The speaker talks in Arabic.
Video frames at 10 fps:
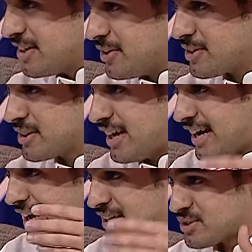يحط له
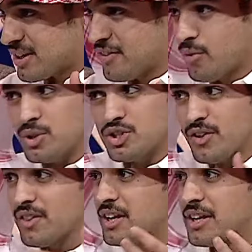حارس وكذا وش
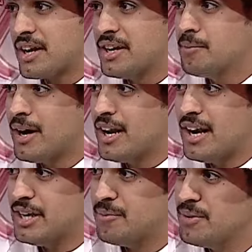فضل الكريم على
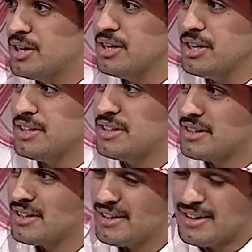اللئيم هي, هي
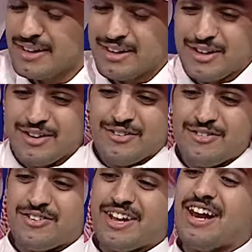
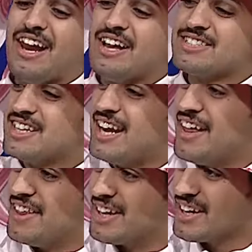قال أرسل
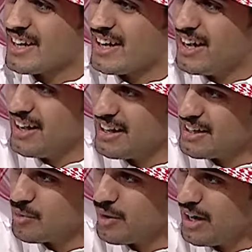هذه الرقعة
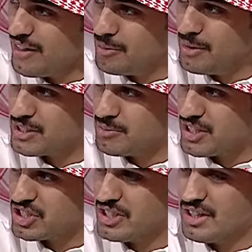وهذا البيت من
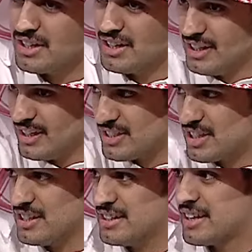الشعر إلى
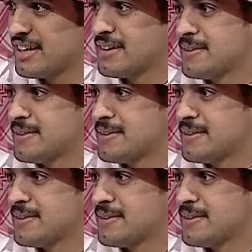سيدك